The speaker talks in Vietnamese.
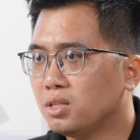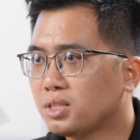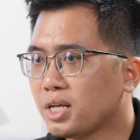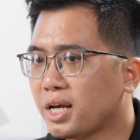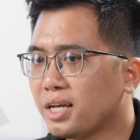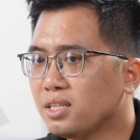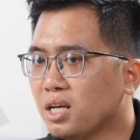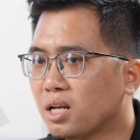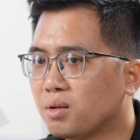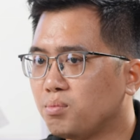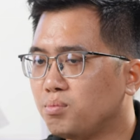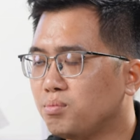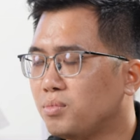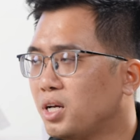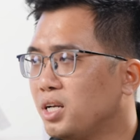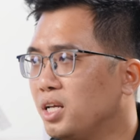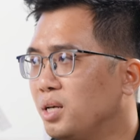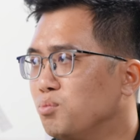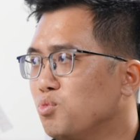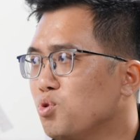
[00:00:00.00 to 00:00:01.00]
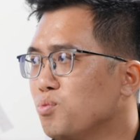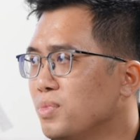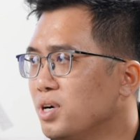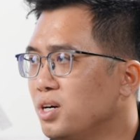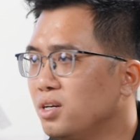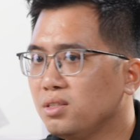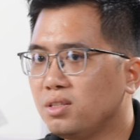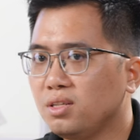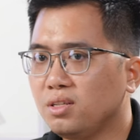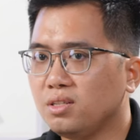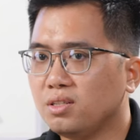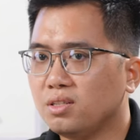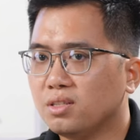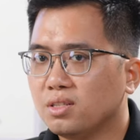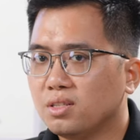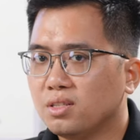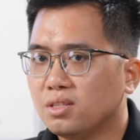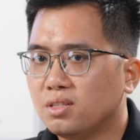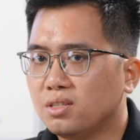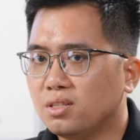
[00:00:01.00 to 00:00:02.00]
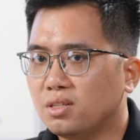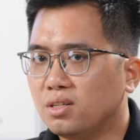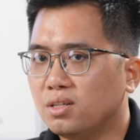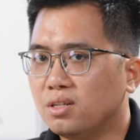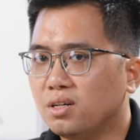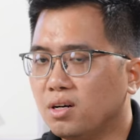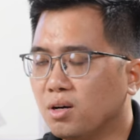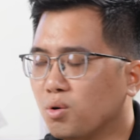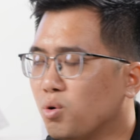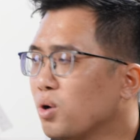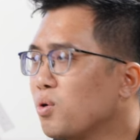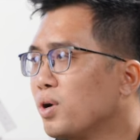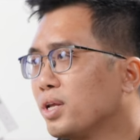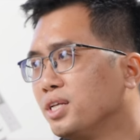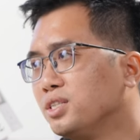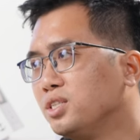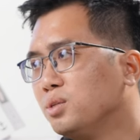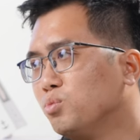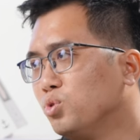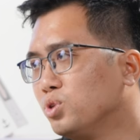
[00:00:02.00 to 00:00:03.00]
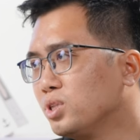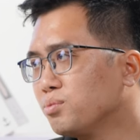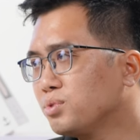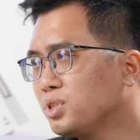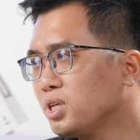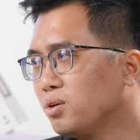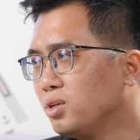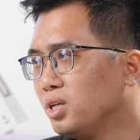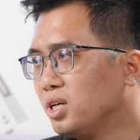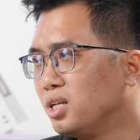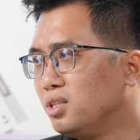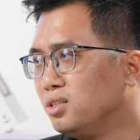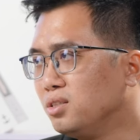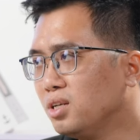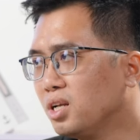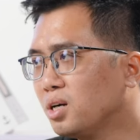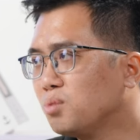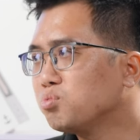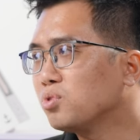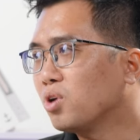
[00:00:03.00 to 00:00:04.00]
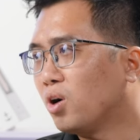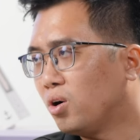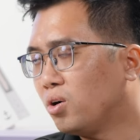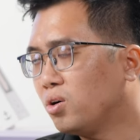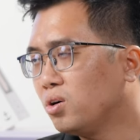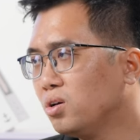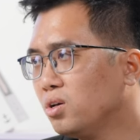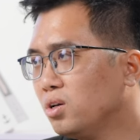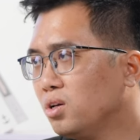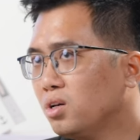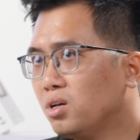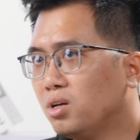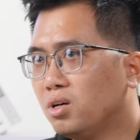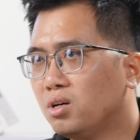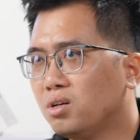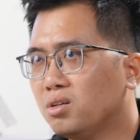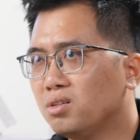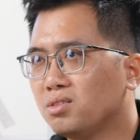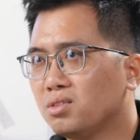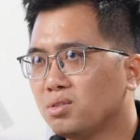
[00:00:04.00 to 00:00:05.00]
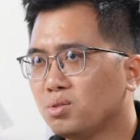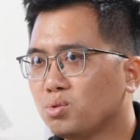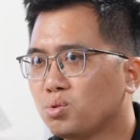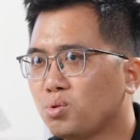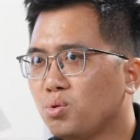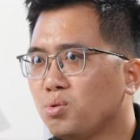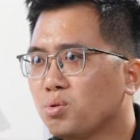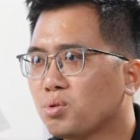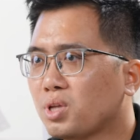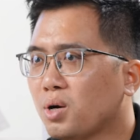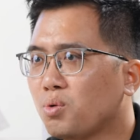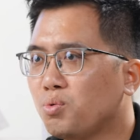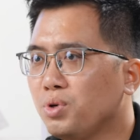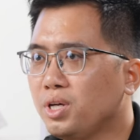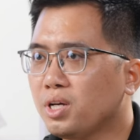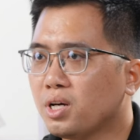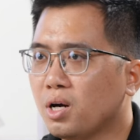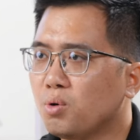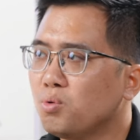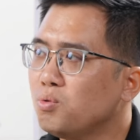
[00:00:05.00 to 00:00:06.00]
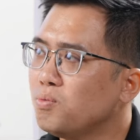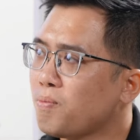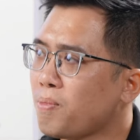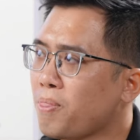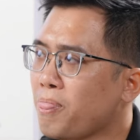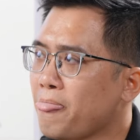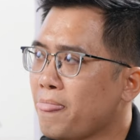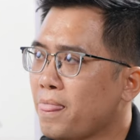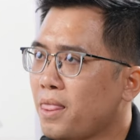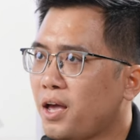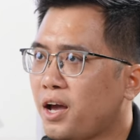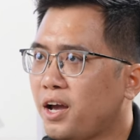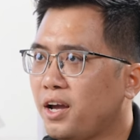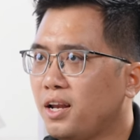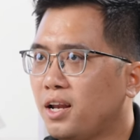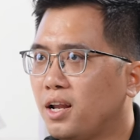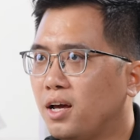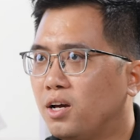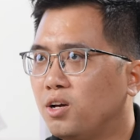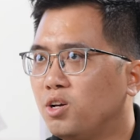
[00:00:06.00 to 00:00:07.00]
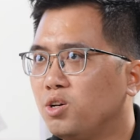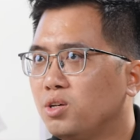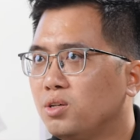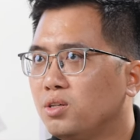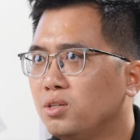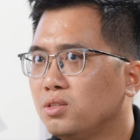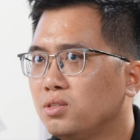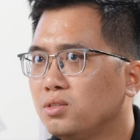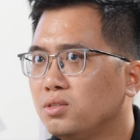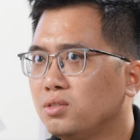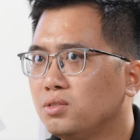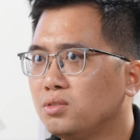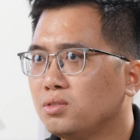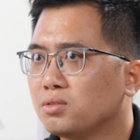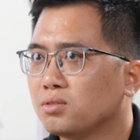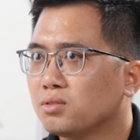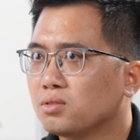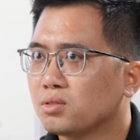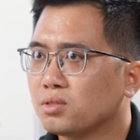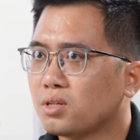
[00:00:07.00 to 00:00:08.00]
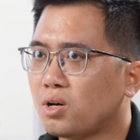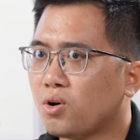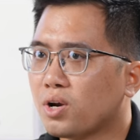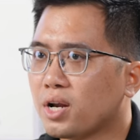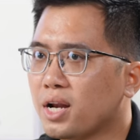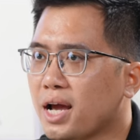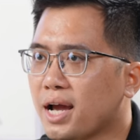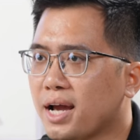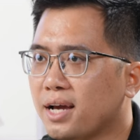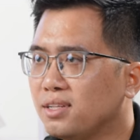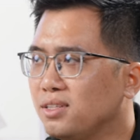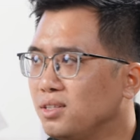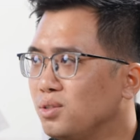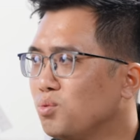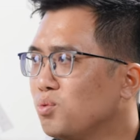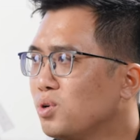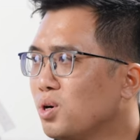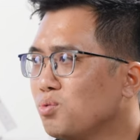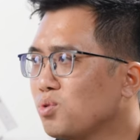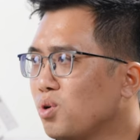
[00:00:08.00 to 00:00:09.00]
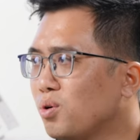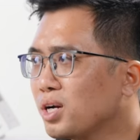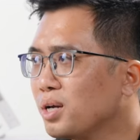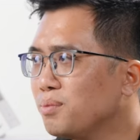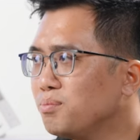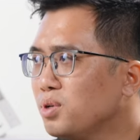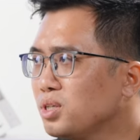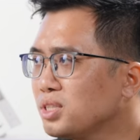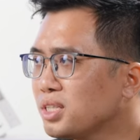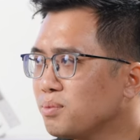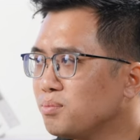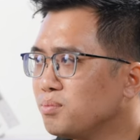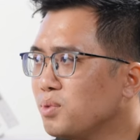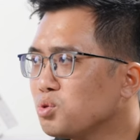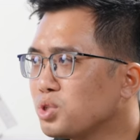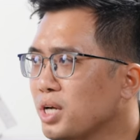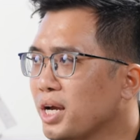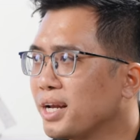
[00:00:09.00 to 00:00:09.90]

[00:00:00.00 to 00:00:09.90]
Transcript: xe Nhật mà để mua mới thì ở khối khoản tài chính bốn năm triệu thì gần như là không có. uh, Toyota Vios hay là Honda thì cũng không có cái mức xe, mẫu